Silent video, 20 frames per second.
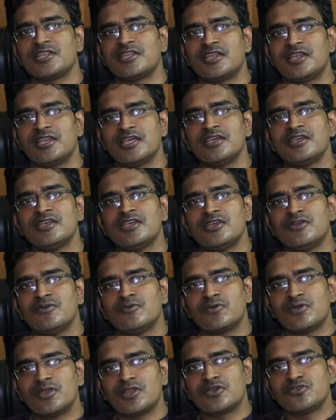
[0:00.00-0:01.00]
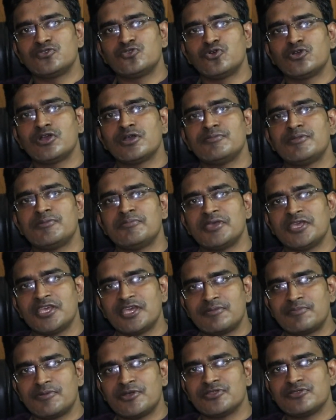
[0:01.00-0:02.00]
ஆகிறனால உங்களுக்கு
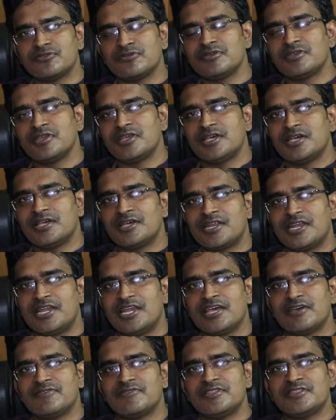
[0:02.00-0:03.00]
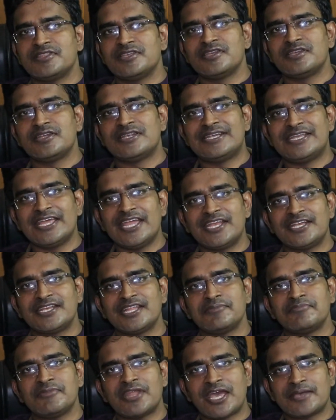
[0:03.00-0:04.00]
தூக்கமின்மையை ஏற்படுத்தும் ரெண்டாவது வந்து டே
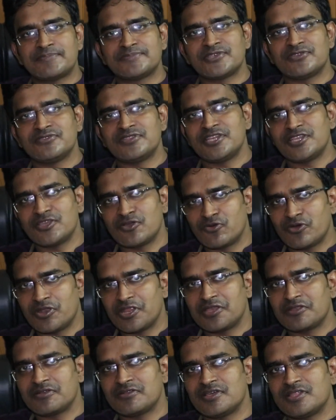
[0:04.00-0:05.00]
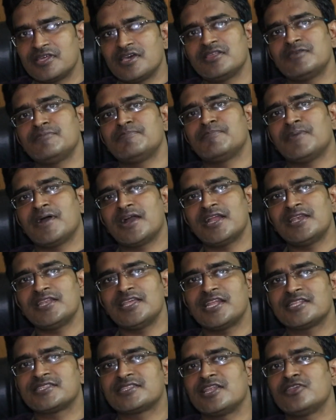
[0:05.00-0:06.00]
டைம் நேப்ஸை வந்து நீங்கள் குறைக்கணும் அதாவது
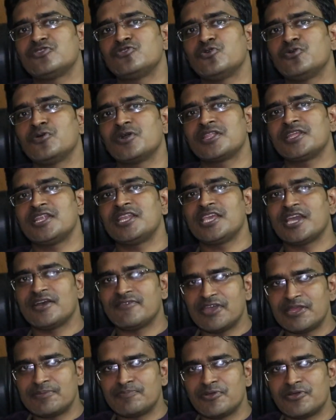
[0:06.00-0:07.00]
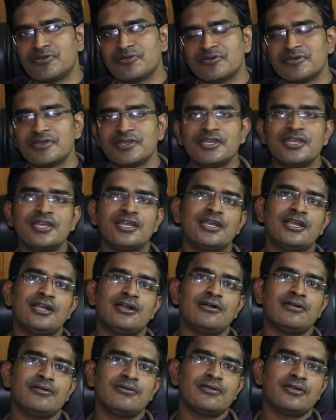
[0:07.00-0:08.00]
பகல் நேரத்தில் தூங்குறத நீங்கள் அவாய்ட் பண்ணணும்
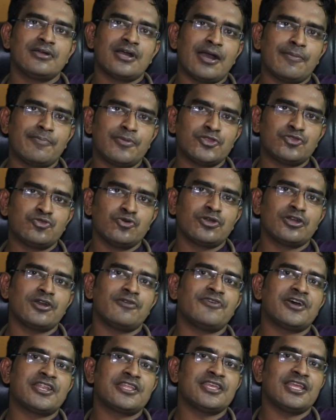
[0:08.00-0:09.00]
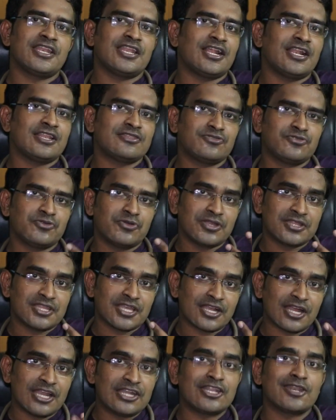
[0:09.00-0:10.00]
அப்படி தூக்கம் வருது என்னால்
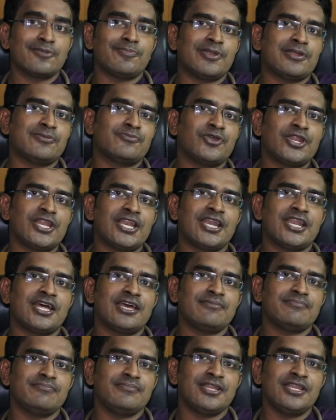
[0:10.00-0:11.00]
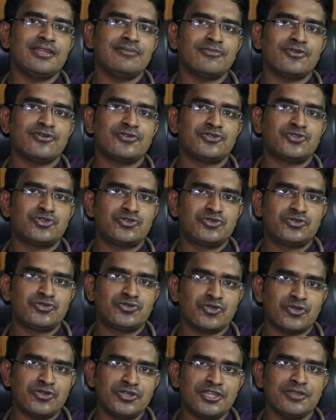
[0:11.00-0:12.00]
தூக்கத்தை கண்ட்ரோல் பண்ண முடியலன்னா மினிமம்
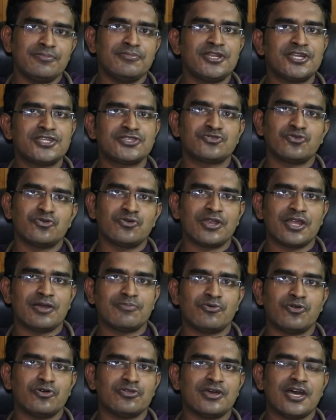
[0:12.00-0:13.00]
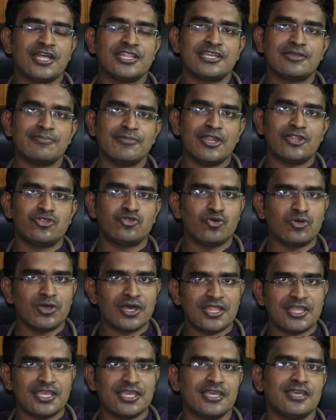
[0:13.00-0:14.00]
டுவெண்ட்டி மினிட்ஸ் தூங்கினா போதும் அதுக்கு மேலே
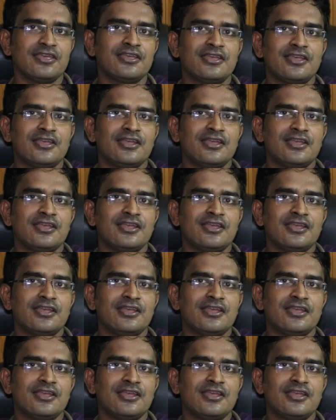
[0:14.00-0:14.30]
தூங்காதீங்க